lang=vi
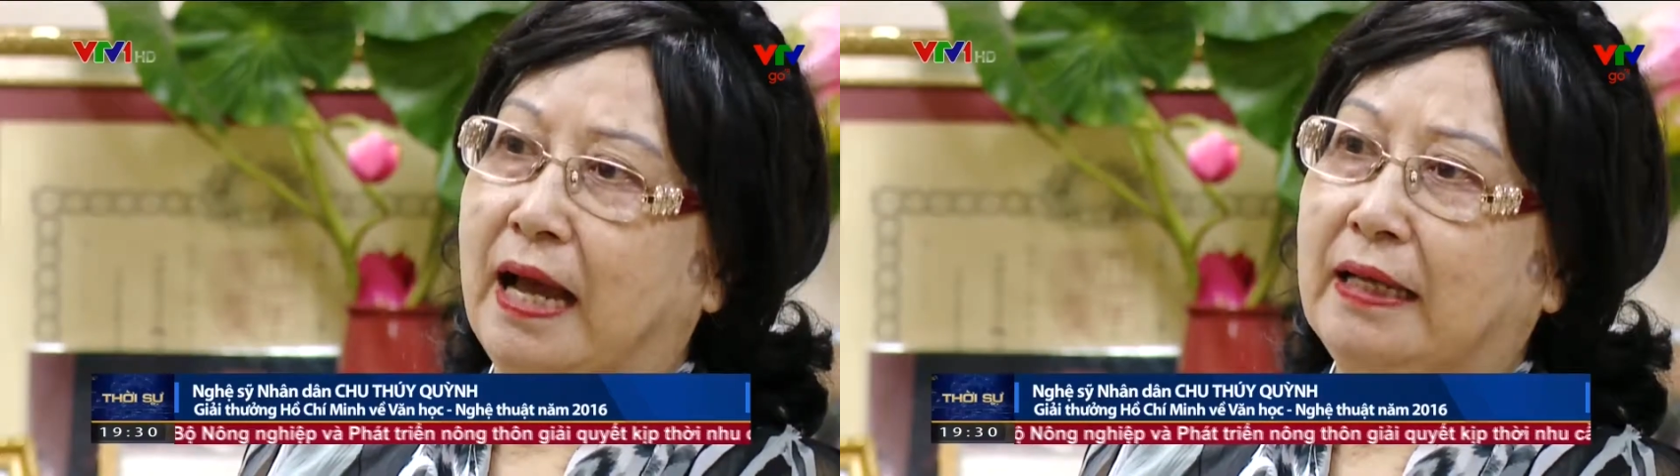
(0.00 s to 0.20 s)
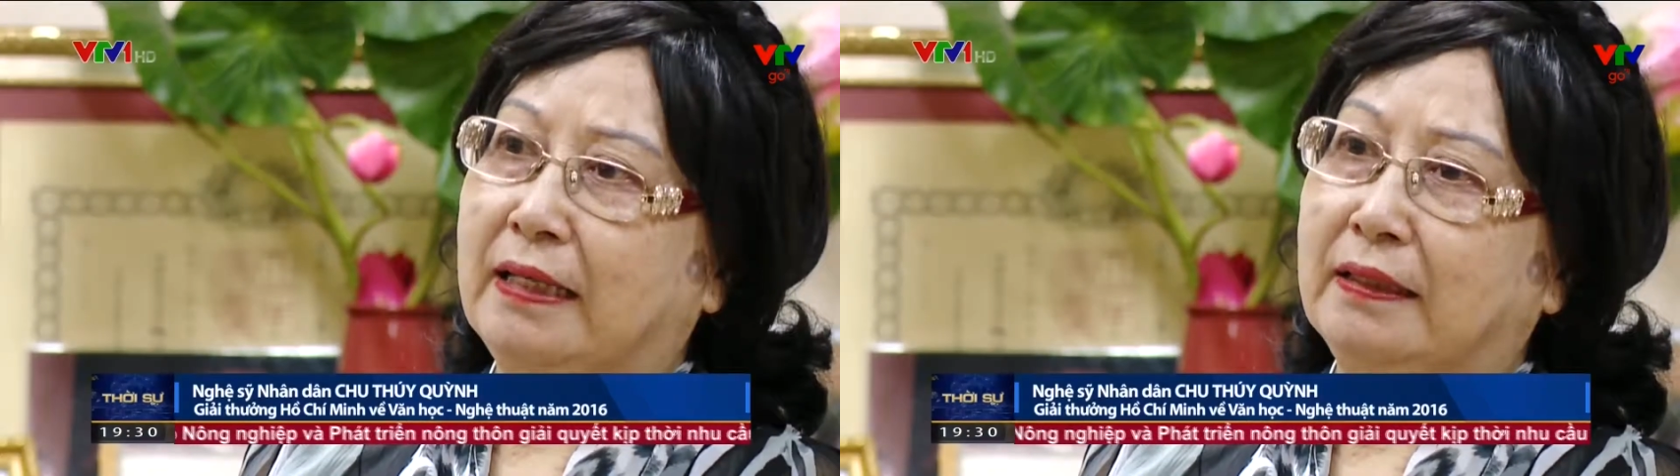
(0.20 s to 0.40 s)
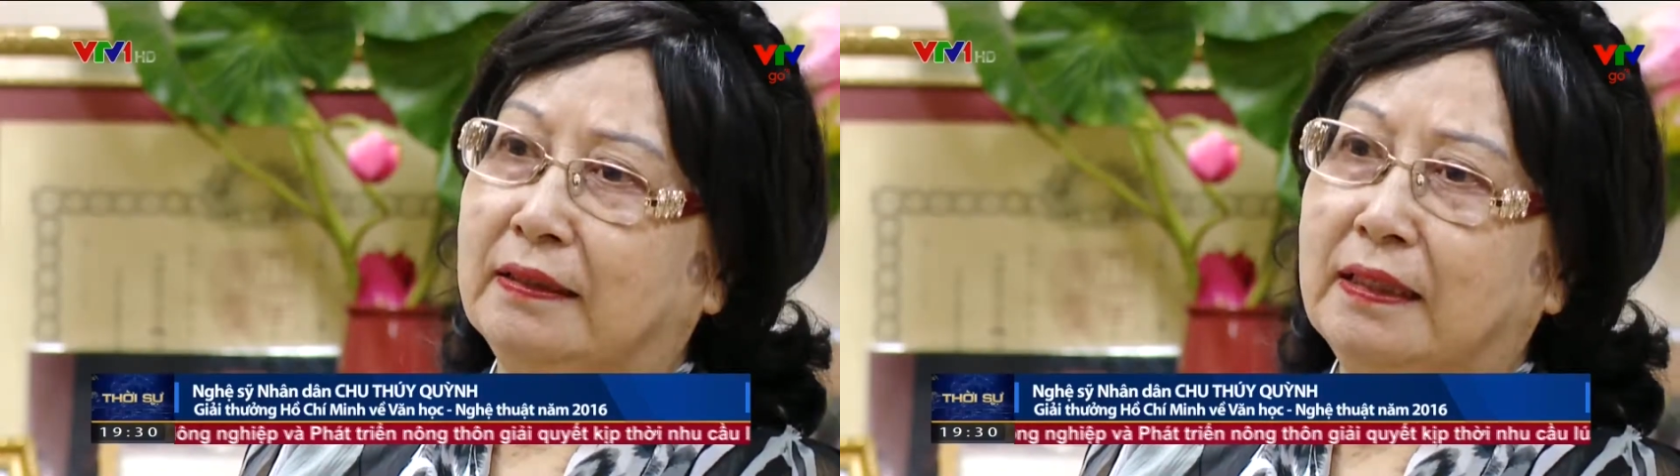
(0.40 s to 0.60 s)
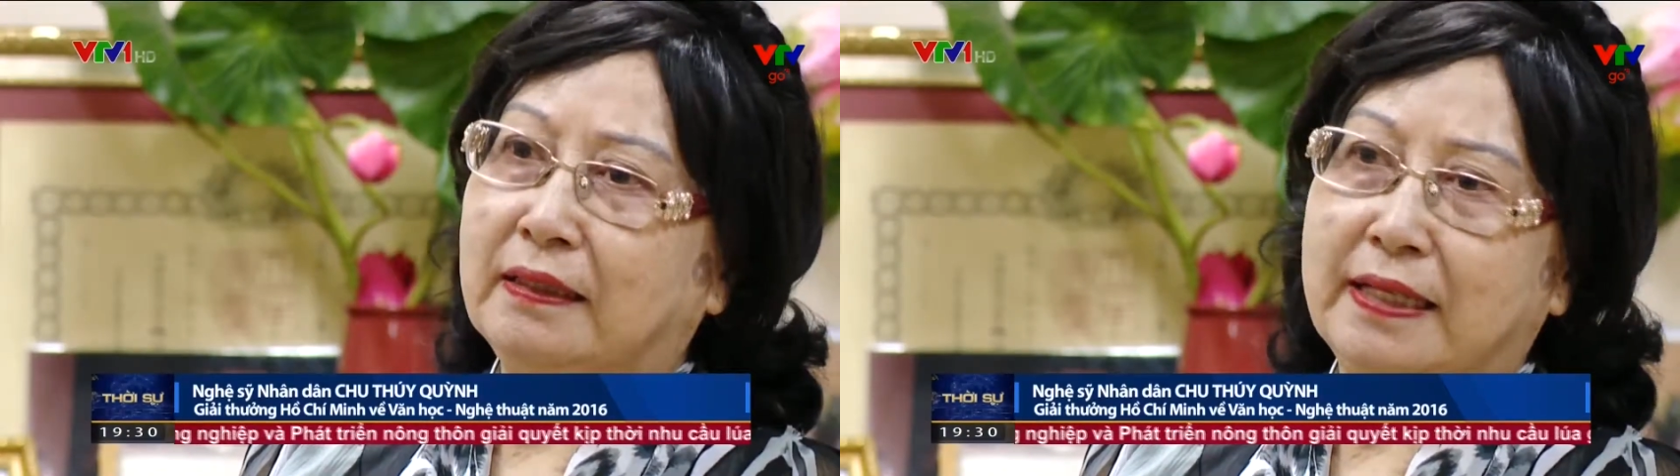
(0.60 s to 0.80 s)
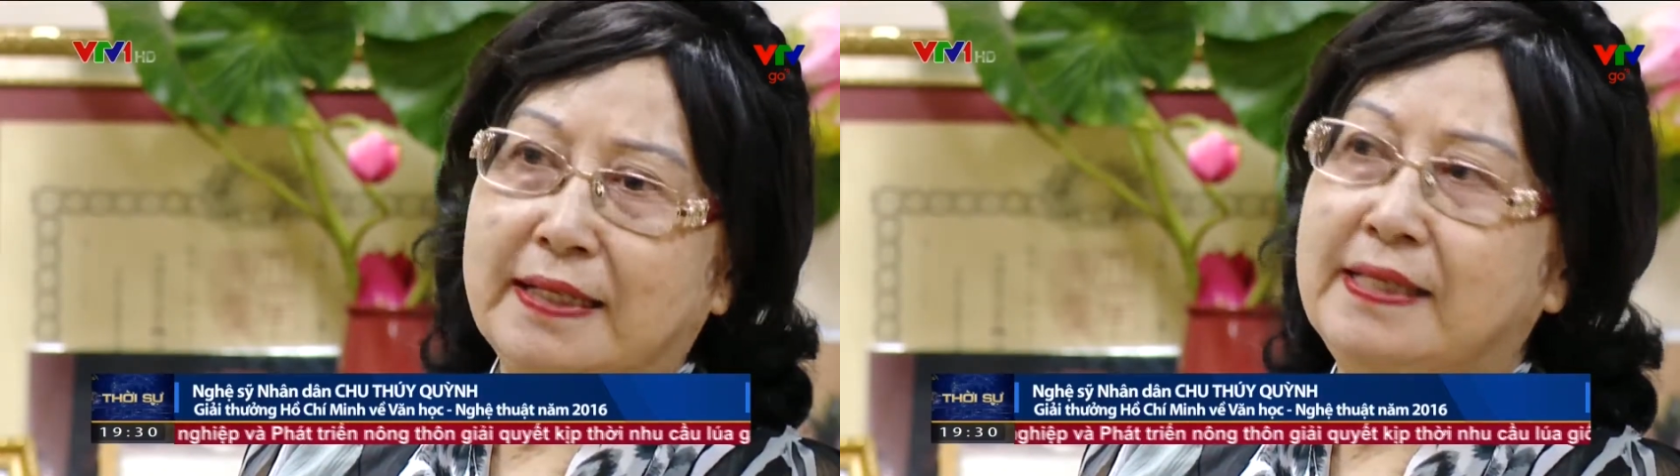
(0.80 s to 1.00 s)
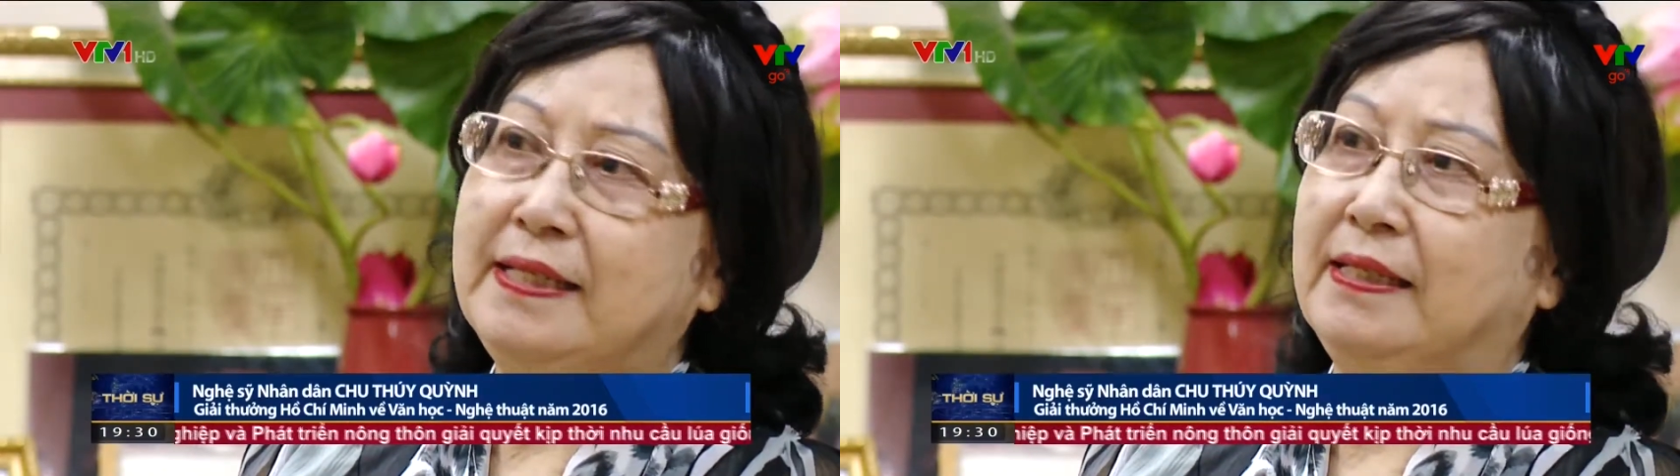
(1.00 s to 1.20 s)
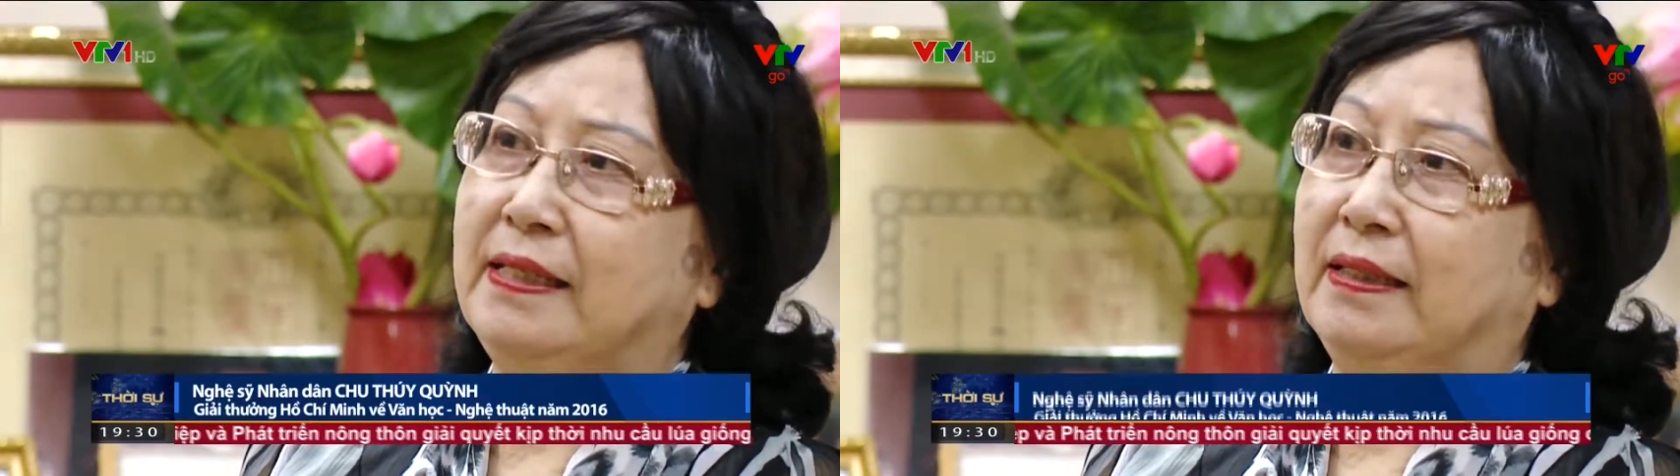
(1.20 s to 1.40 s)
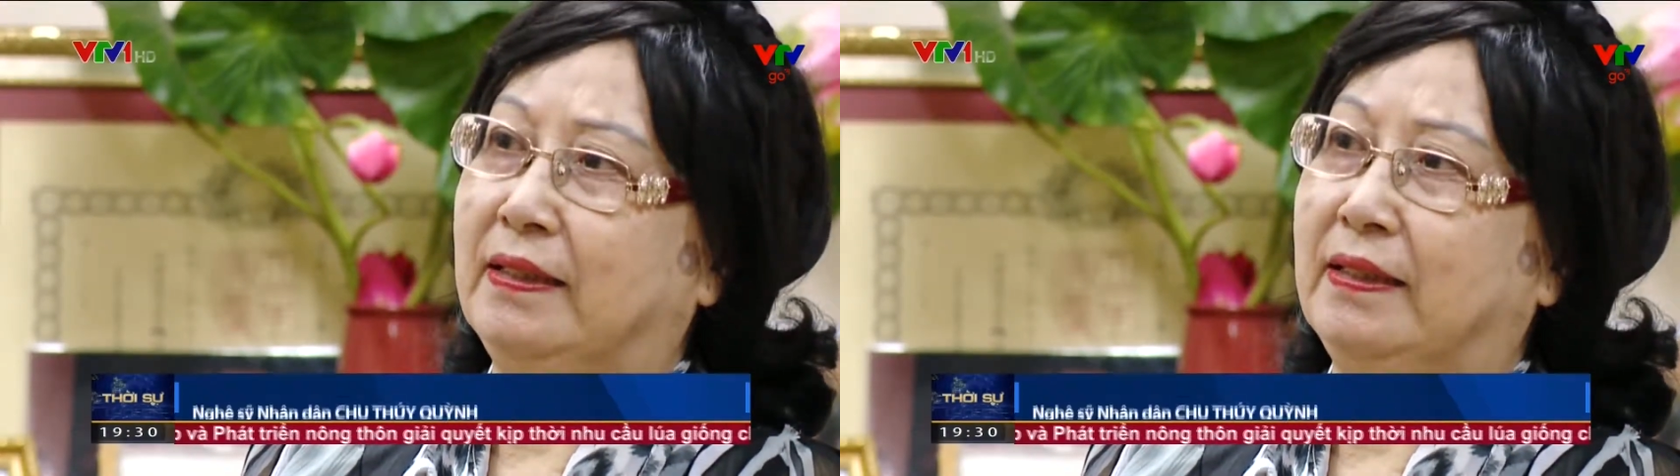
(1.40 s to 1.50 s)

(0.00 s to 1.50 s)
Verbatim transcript: anh ấy rất kiên trì